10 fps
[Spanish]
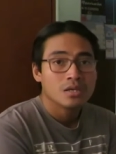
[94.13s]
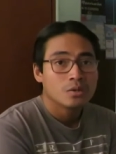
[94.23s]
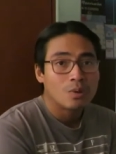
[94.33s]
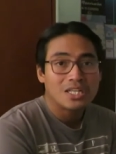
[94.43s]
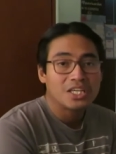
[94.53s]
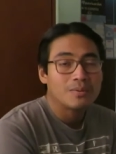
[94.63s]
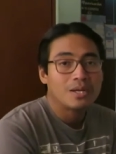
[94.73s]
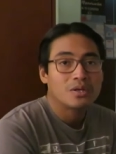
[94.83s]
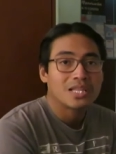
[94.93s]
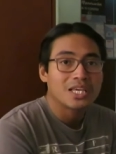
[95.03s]
cualquier
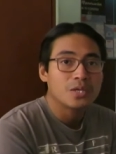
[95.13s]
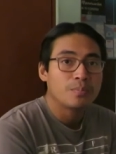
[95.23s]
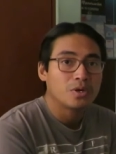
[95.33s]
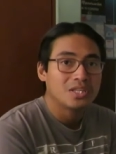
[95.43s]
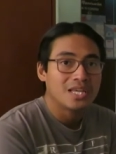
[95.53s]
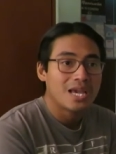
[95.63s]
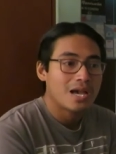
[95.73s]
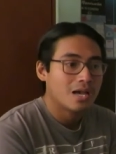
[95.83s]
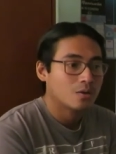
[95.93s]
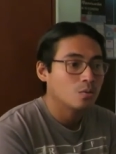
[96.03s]
valor de x
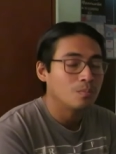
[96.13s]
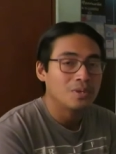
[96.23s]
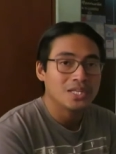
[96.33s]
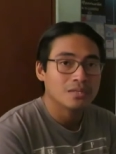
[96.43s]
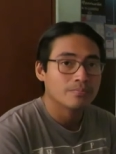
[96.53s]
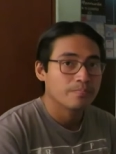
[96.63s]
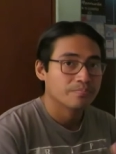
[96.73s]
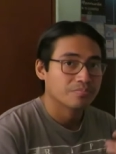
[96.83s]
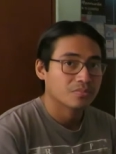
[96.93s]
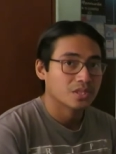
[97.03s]
podría cumplir
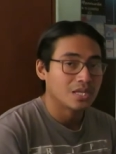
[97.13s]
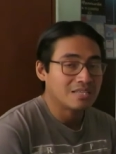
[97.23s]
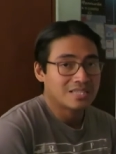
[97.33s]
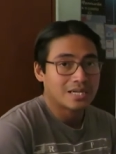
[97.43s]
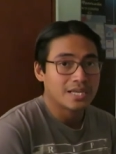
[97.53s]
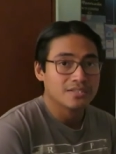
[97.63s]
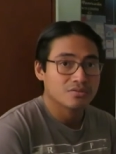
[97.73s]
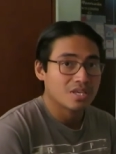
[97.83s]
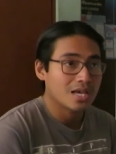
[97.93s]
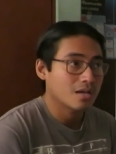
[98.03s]
esa raíz, o
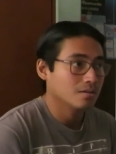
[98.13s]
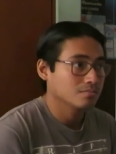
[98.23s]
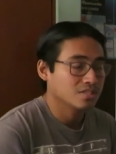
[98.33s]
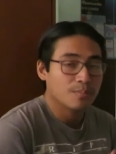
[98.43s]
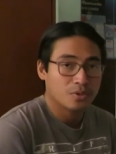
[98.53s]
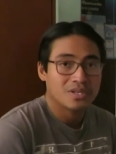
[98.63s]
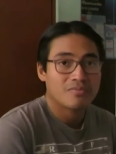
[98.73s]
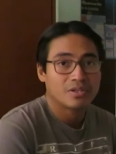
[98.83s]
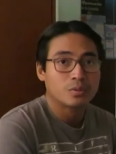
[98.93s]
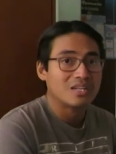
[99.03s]
sea, se podría
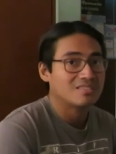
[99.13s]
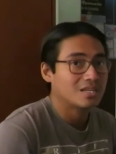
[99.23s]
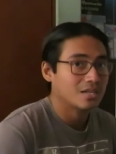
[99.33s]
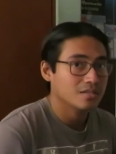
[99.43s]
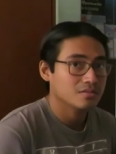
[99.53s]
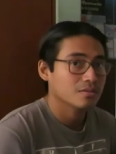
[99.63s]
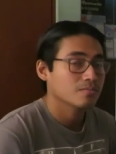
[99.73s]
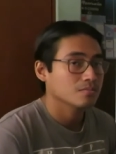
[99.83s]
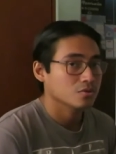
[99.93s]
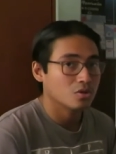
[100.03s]
efectuar esa raíz.
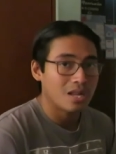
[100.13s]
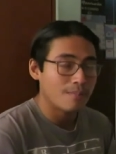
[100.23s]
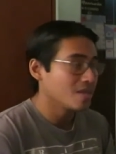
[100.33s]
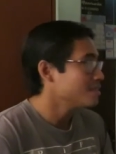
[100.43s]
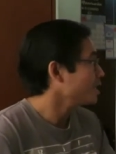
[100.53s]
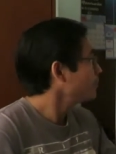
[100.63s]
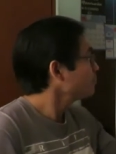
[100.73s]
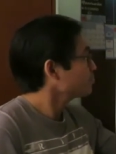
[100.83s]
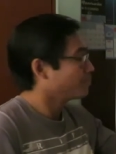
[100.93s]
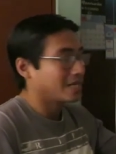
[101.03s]
Solamente
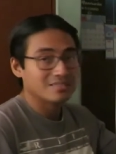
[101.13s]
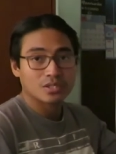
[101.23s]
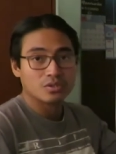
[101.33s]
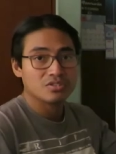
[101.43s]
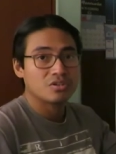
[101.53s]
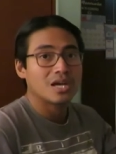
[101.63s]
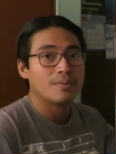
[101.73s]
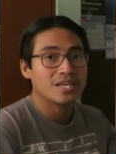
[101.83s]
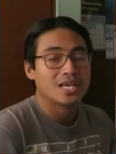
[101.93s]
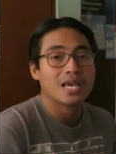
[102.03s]
para esta condición
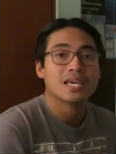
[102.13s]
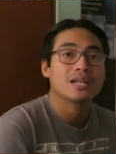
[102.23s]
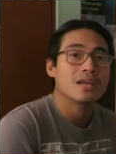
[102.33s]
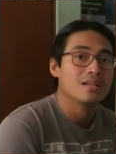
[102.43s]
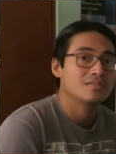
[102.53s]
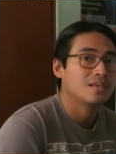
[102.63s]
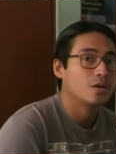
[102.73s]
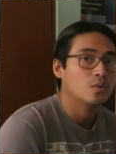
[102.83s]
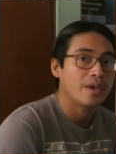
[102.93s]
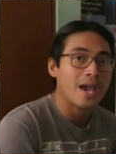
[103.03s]
habría que hallar el
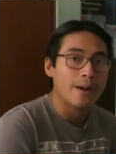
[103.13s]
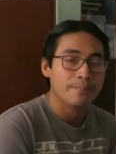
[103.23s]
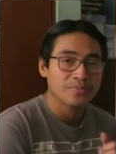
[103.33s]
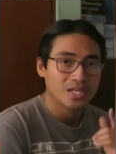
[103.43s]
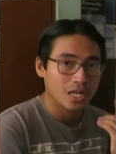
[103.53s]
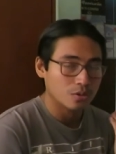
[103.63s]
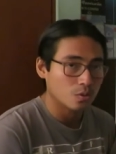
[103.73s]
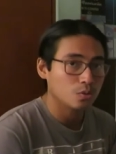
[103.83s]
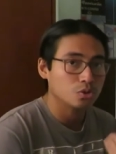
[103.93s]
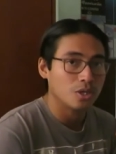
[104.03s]
CVA, el
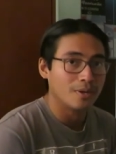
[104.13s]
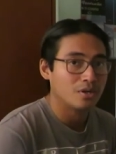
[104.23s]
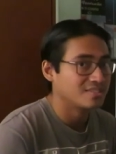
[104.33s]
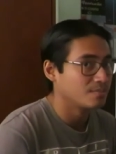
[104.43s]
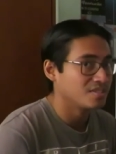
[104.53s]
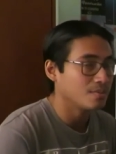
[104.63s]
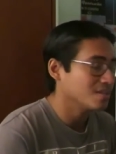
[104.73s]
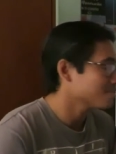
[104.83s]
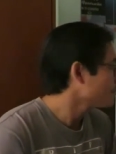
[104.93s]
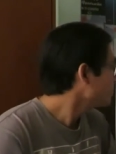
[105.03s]
conjunto de valores
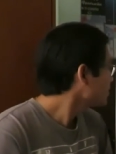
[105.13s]
admisibles.